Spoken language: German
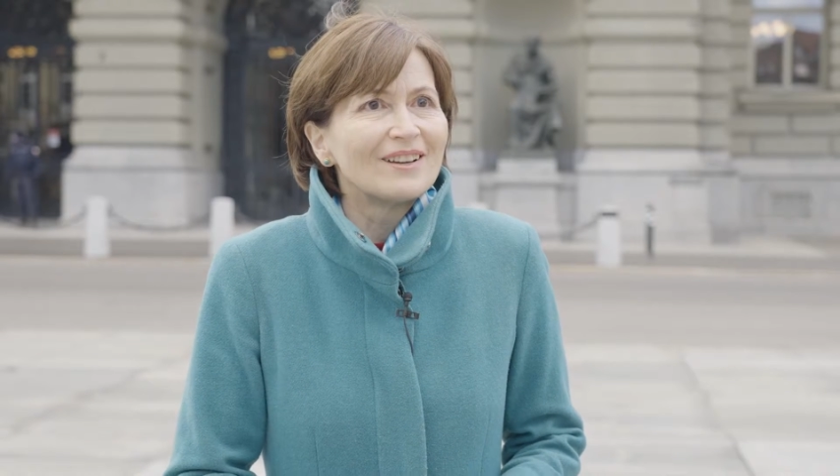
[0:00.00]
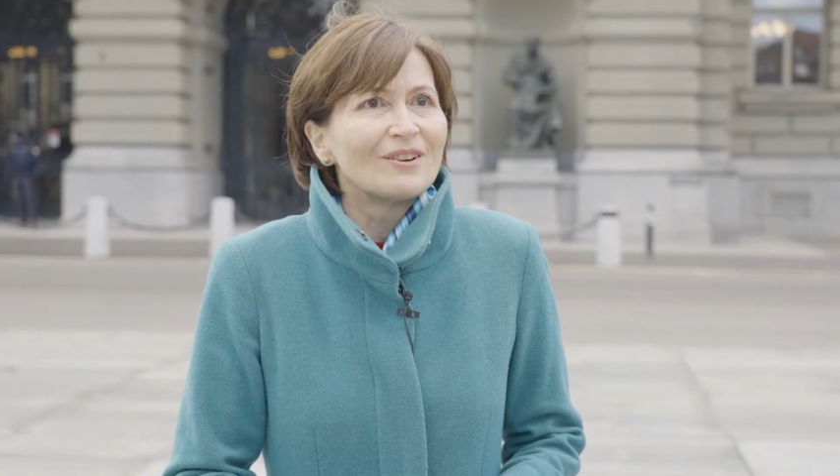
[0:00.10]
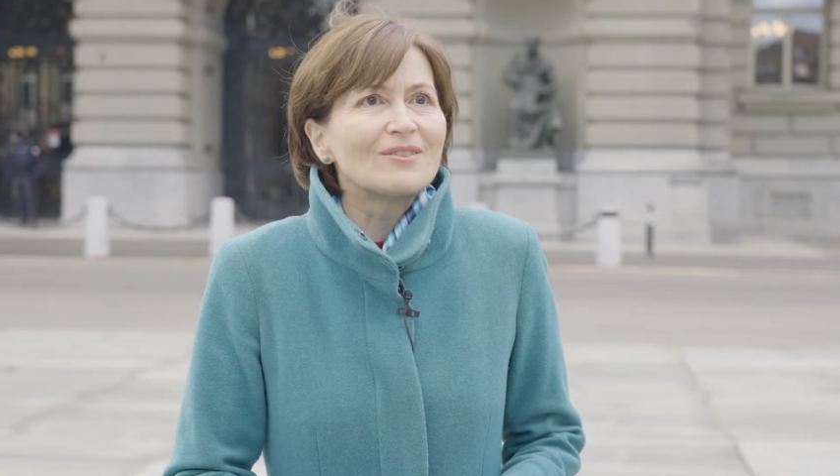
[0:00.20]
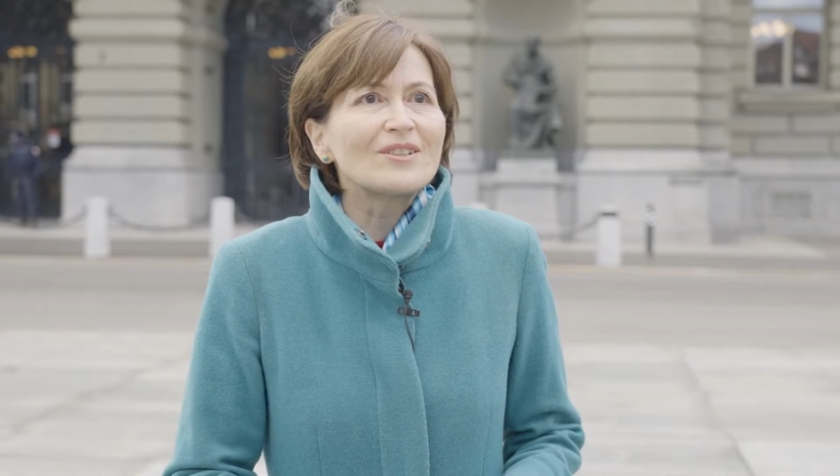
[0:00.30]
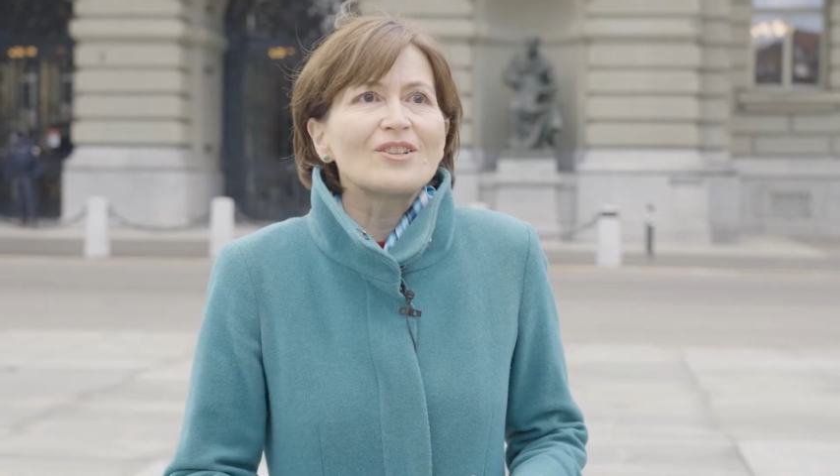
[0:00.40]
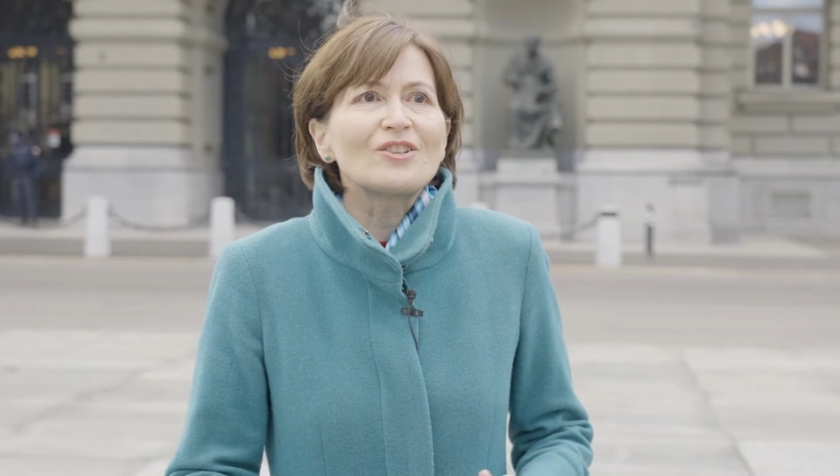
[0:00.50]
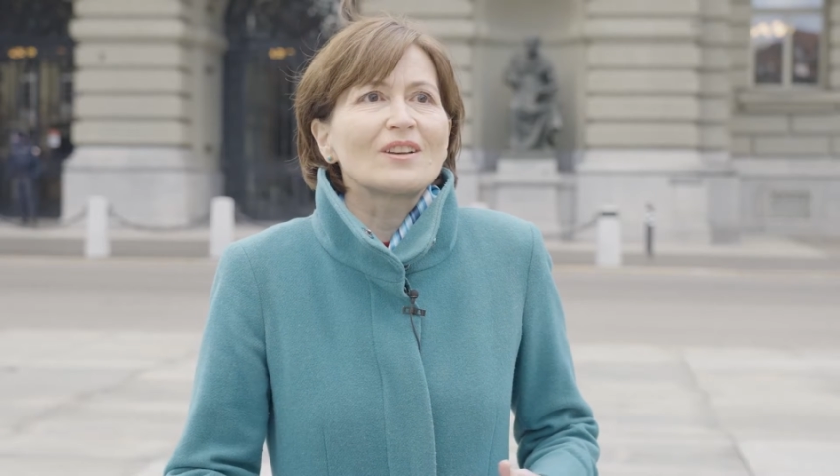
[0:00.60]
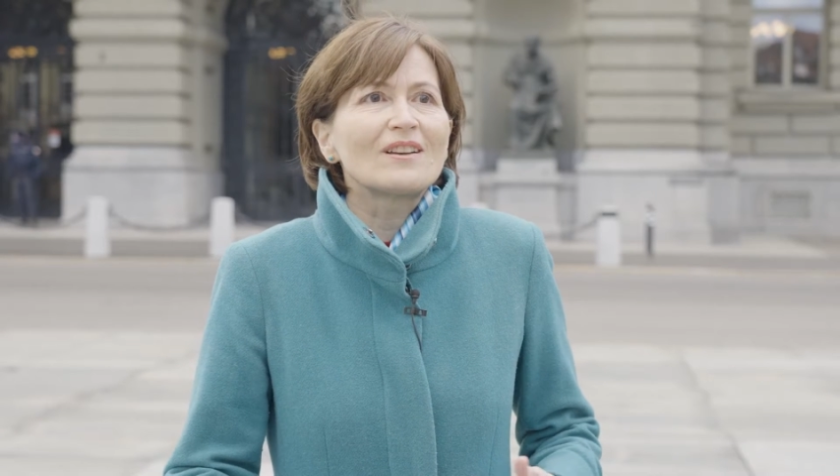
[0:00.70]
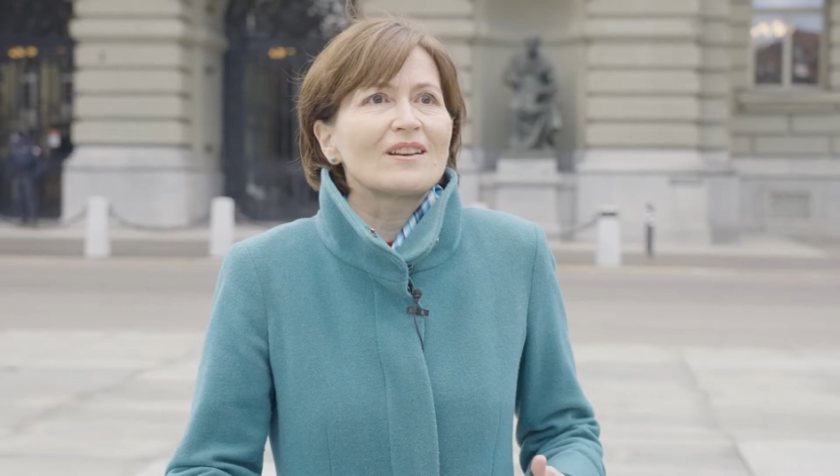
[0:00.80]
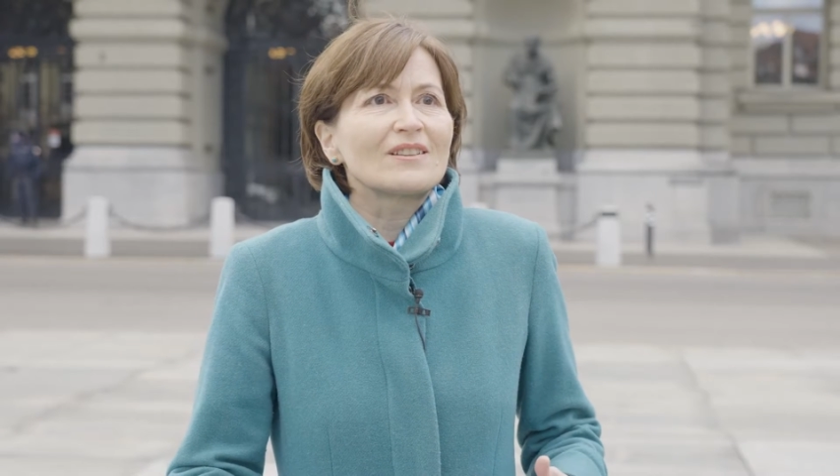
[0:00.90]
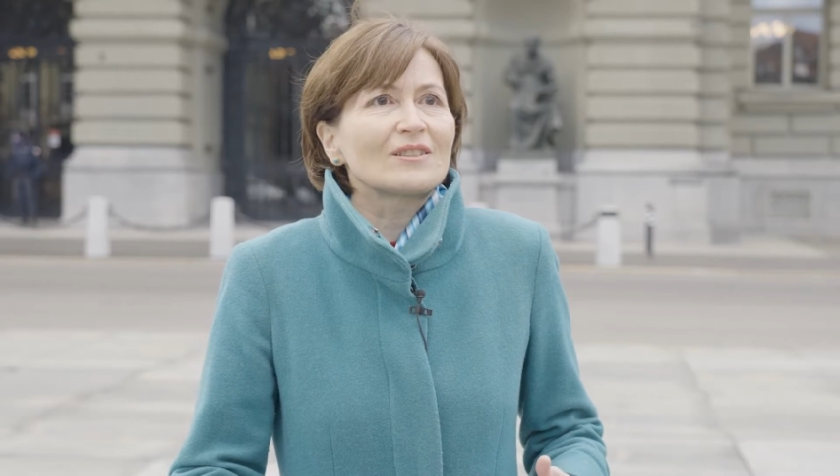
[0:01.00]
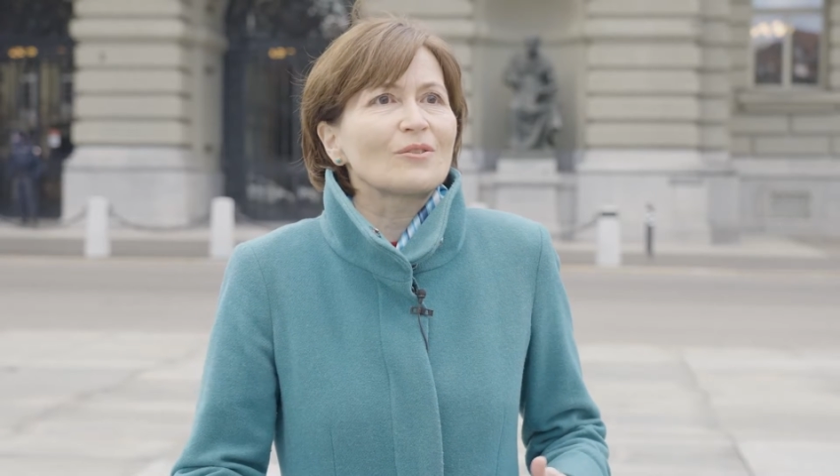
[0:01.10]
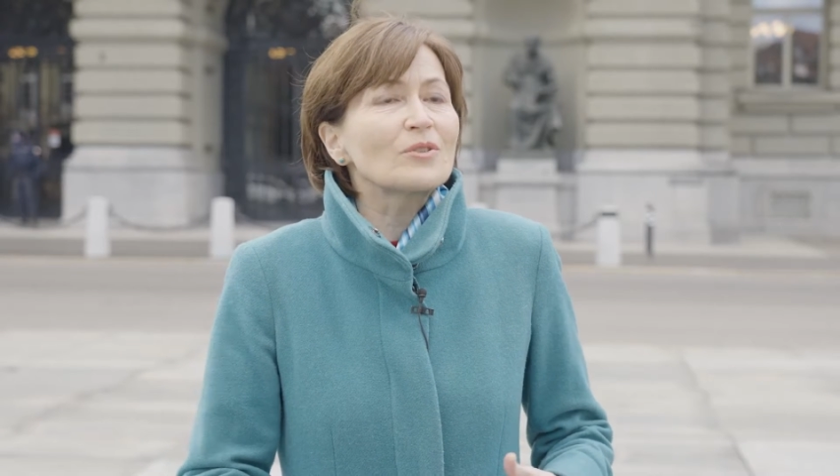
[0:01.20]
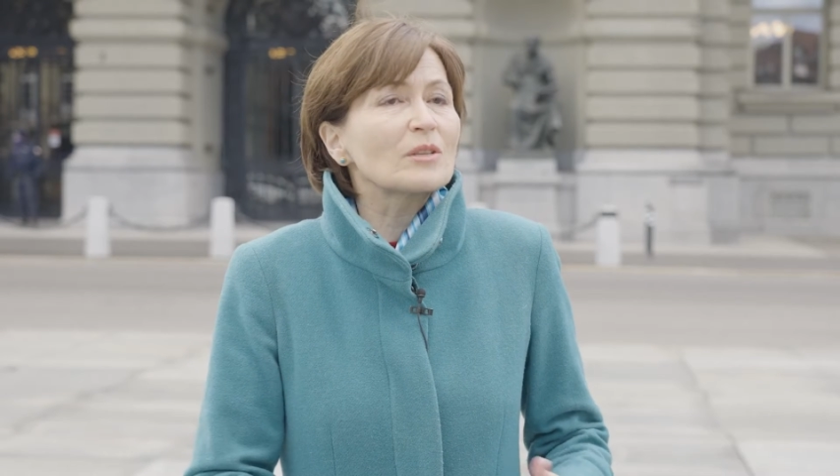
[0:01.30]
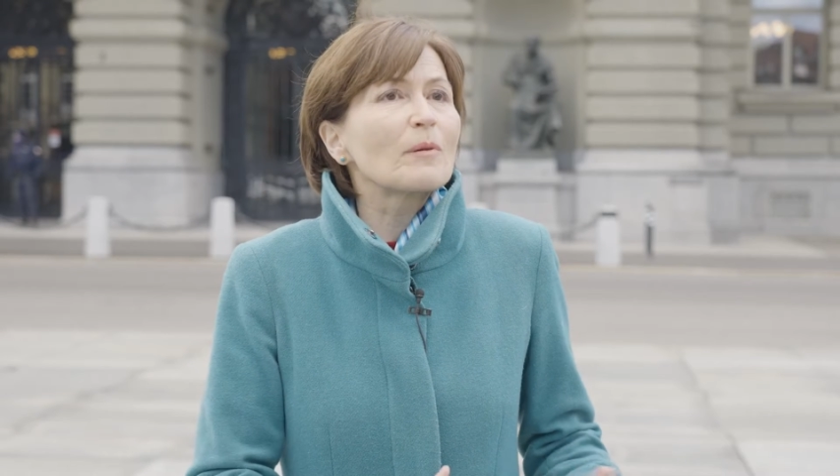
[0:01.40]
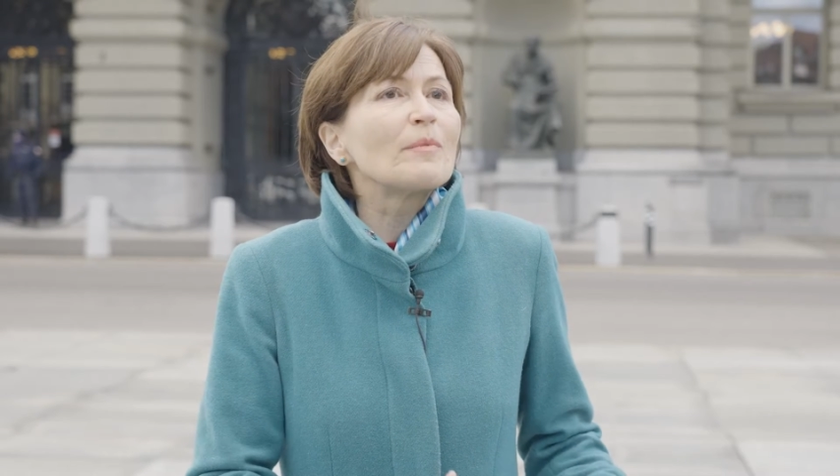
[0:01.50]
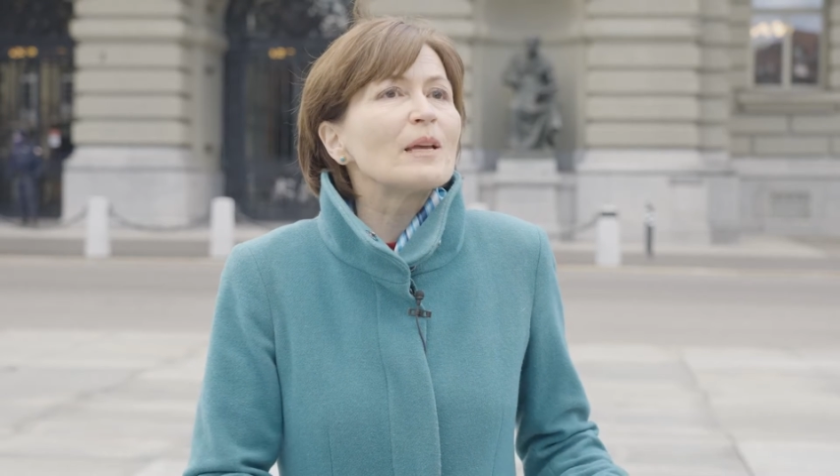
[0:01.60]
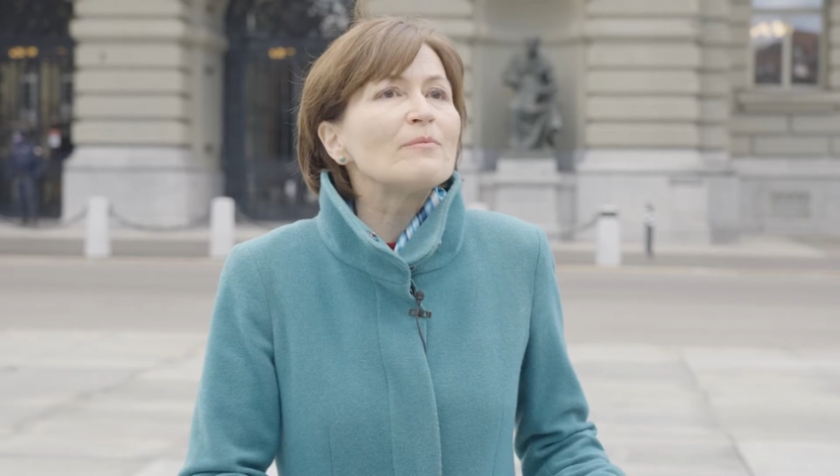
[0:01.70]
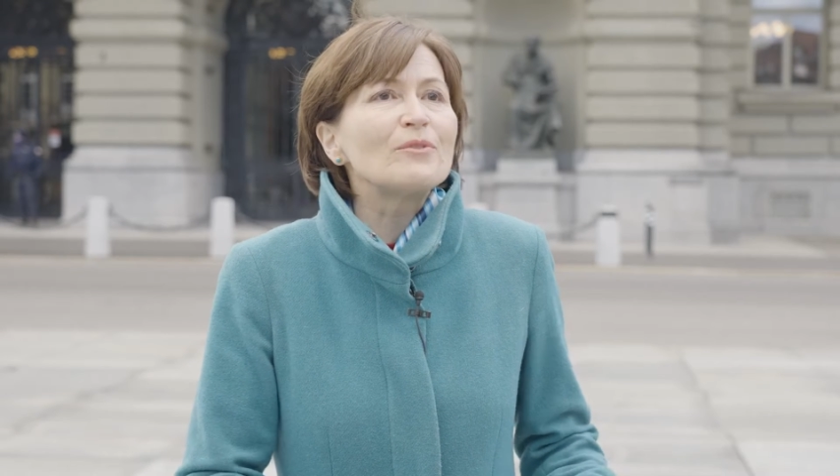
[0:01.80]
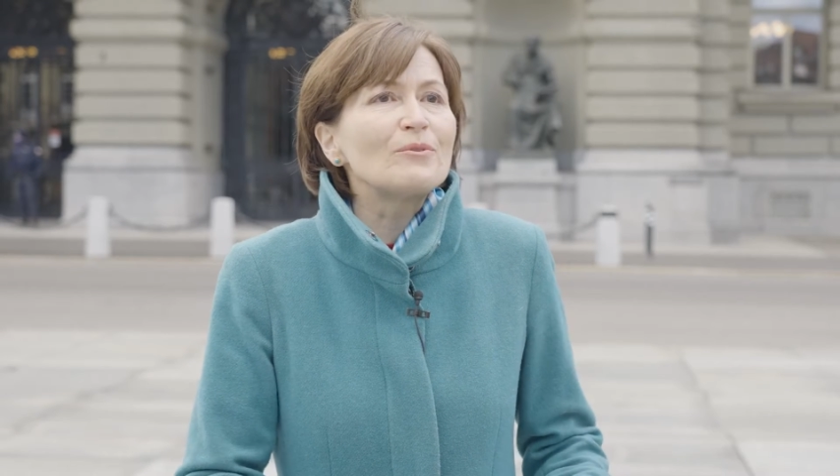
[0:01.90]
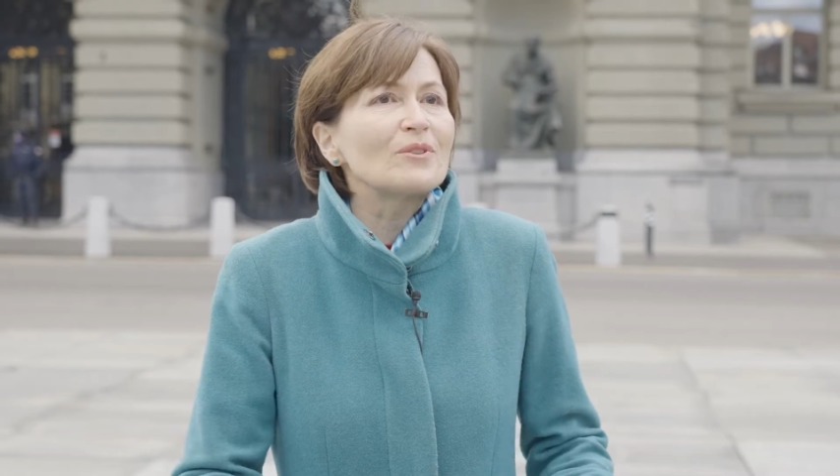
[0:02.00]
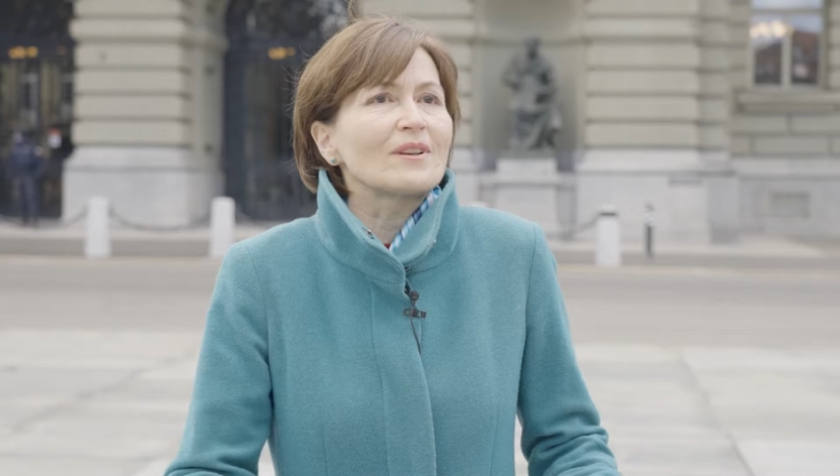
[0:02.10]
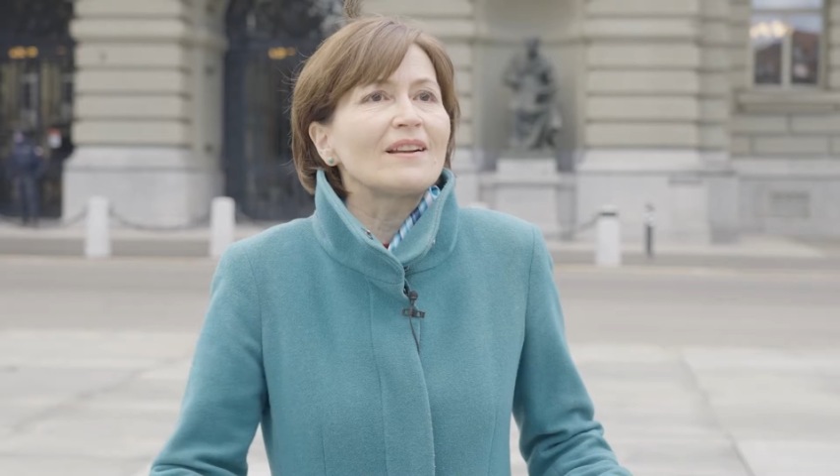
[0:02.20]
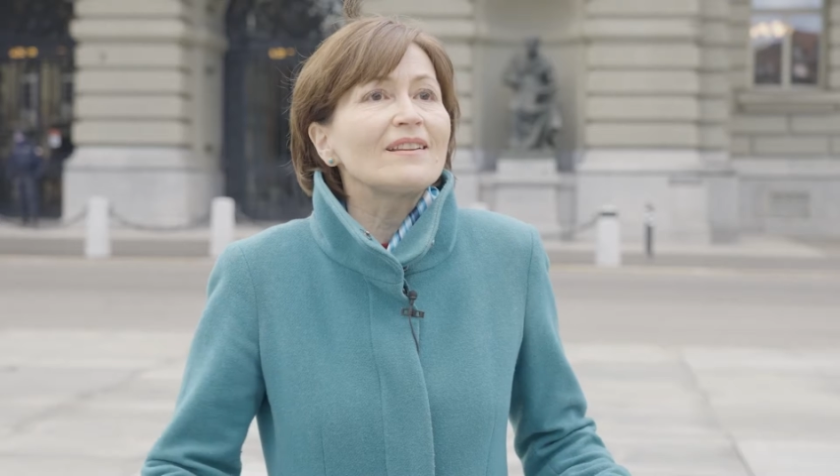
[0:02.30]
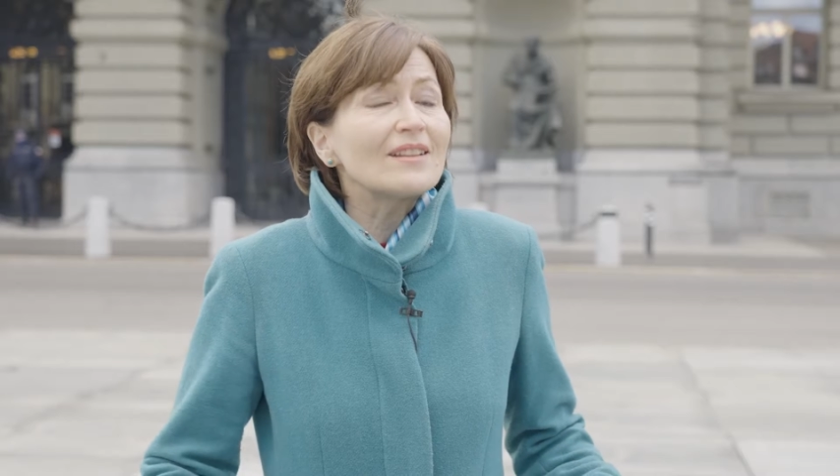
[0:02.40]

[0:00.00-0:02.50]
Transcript: Und das ist ein, äh, ein grosses Problem für uns alle,